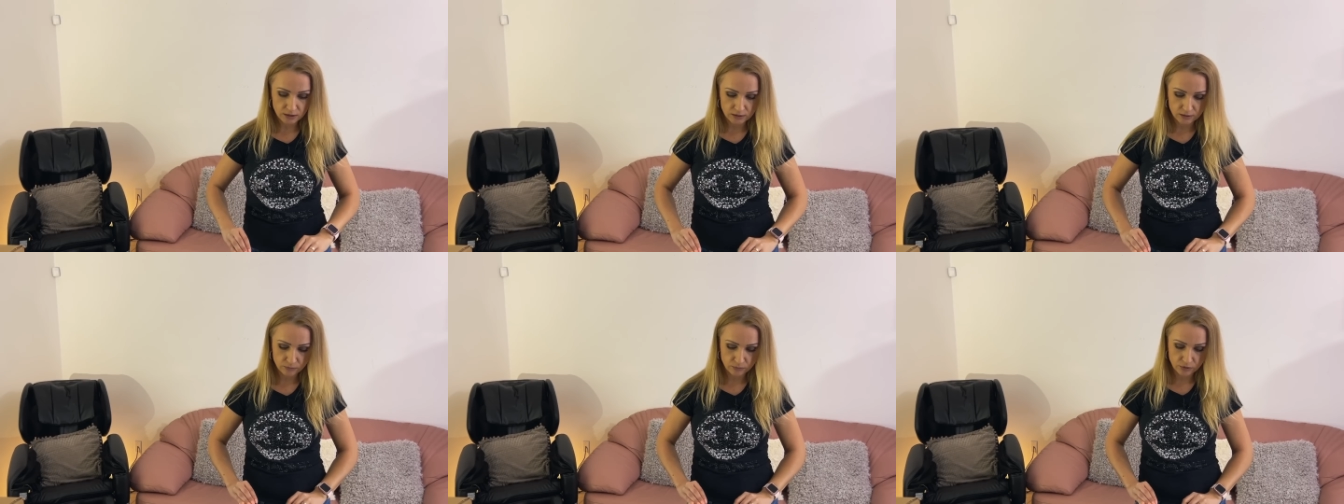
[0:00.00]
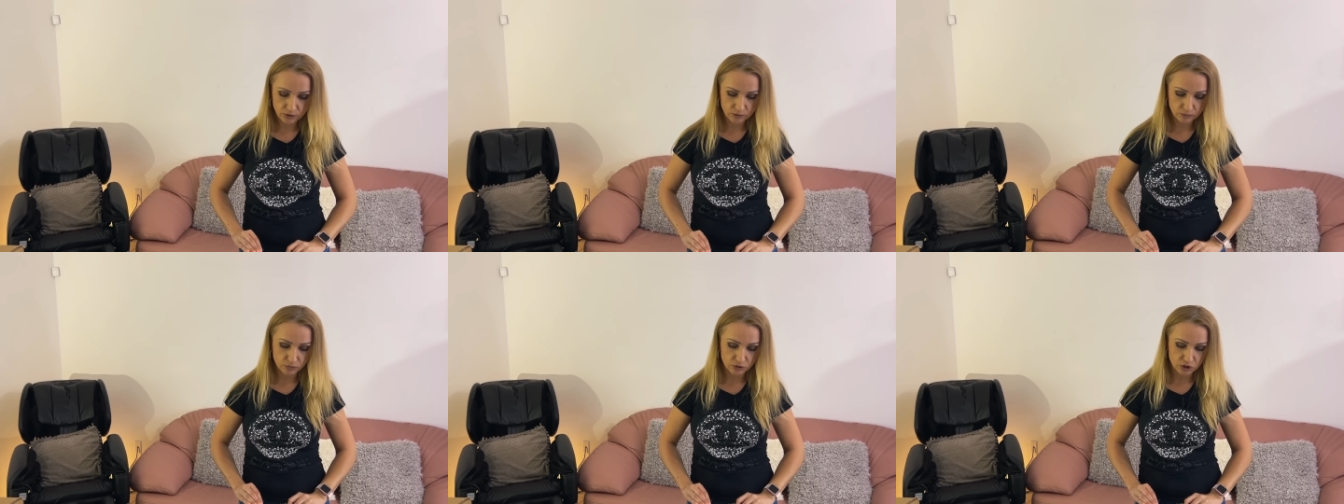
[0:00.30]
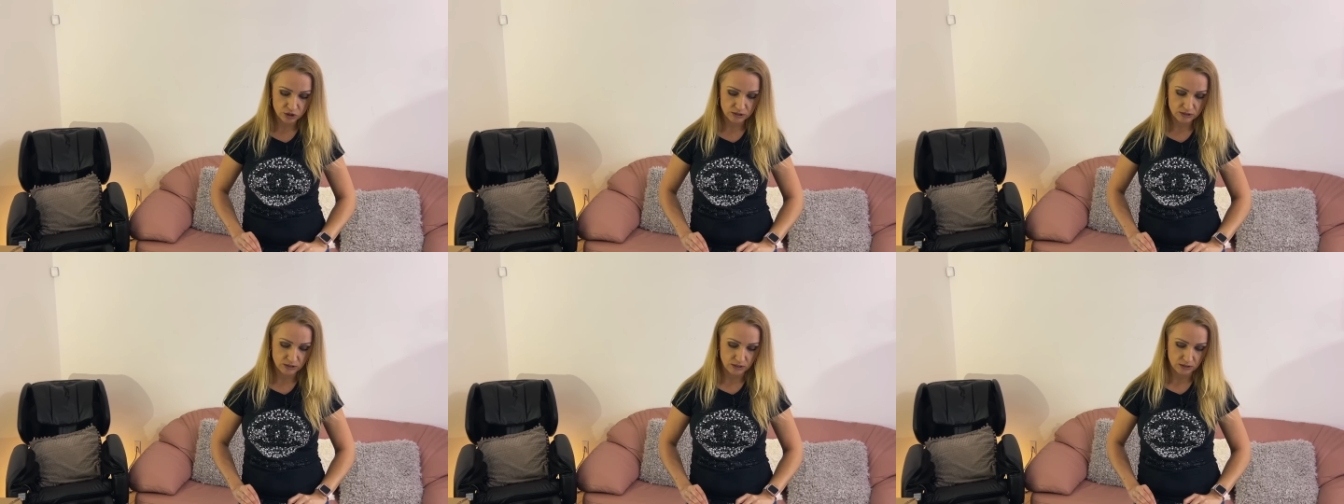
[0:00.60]
это было бы
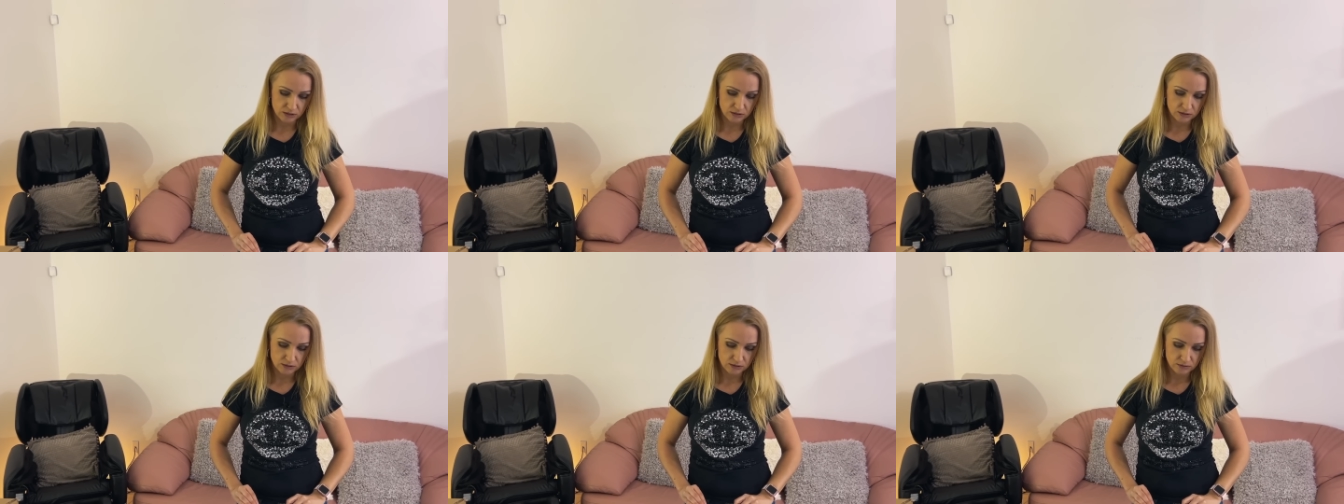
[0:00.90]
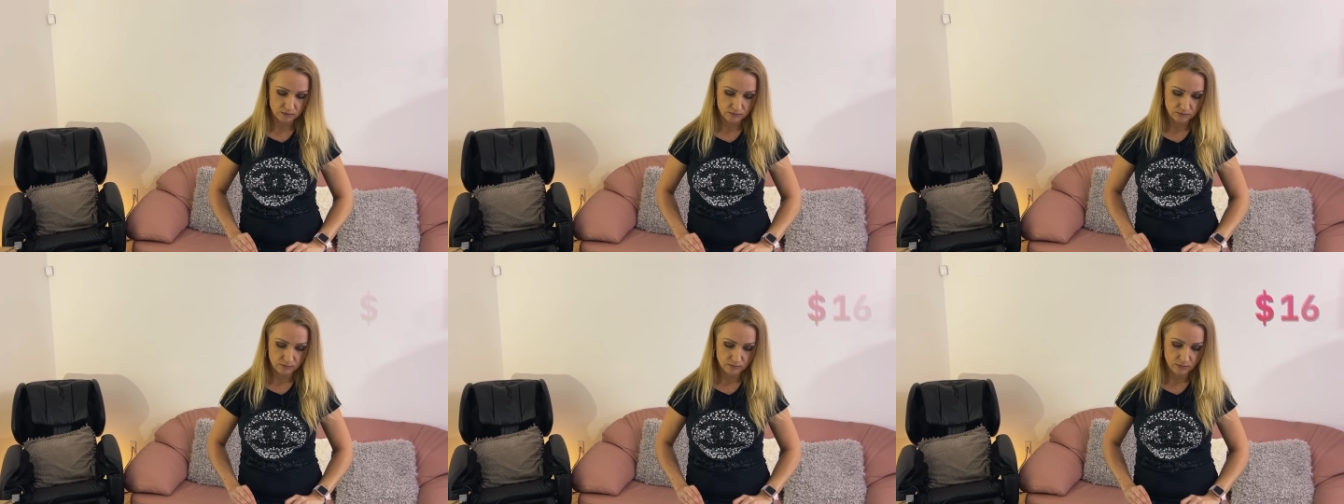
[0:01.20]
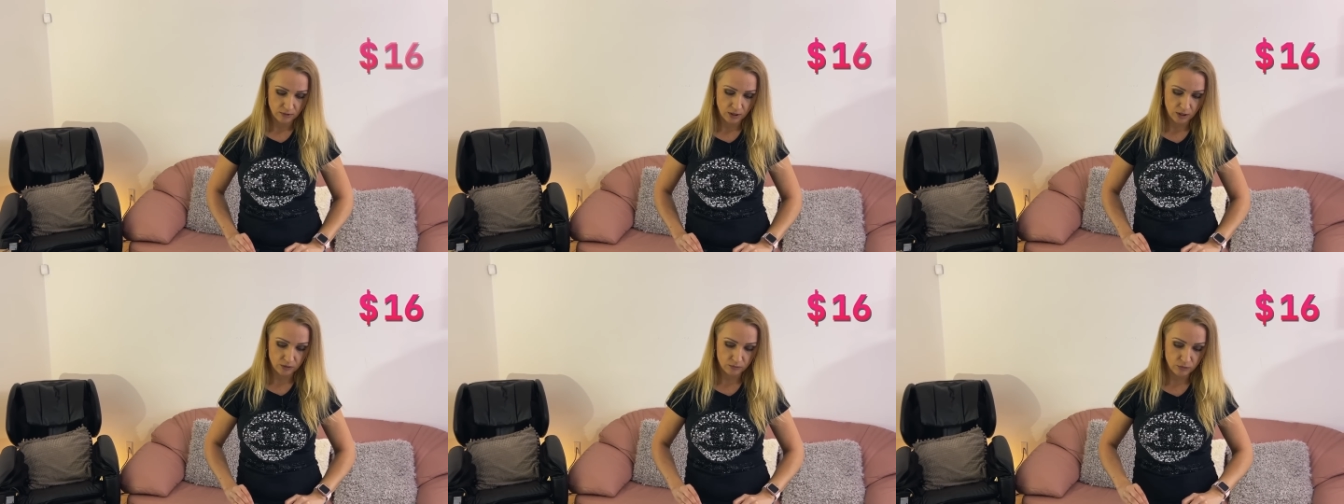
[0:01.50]
16
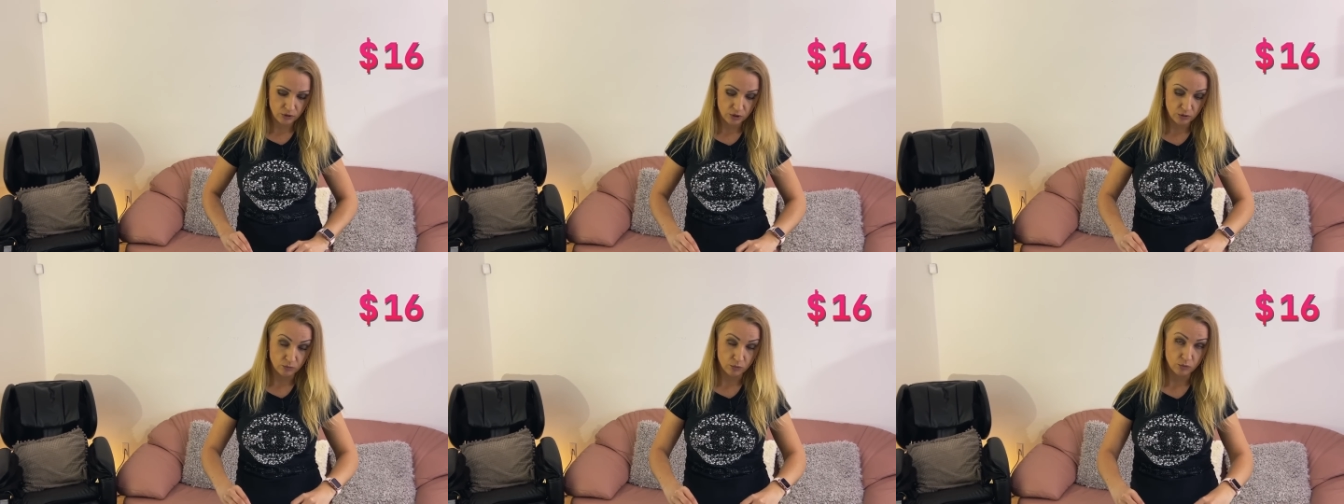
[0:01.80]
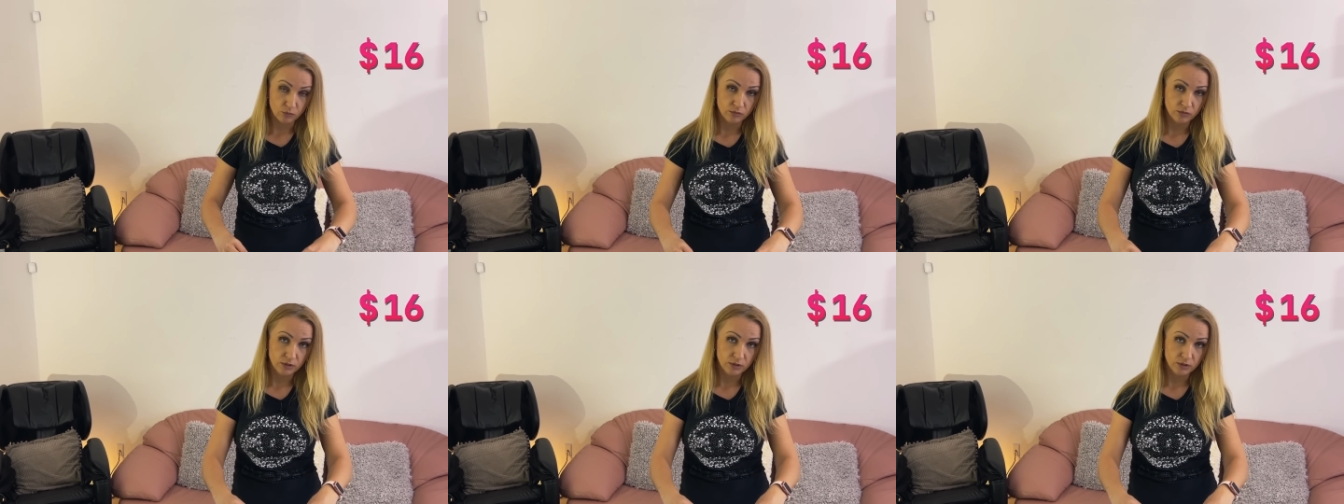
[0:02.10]
как минимум.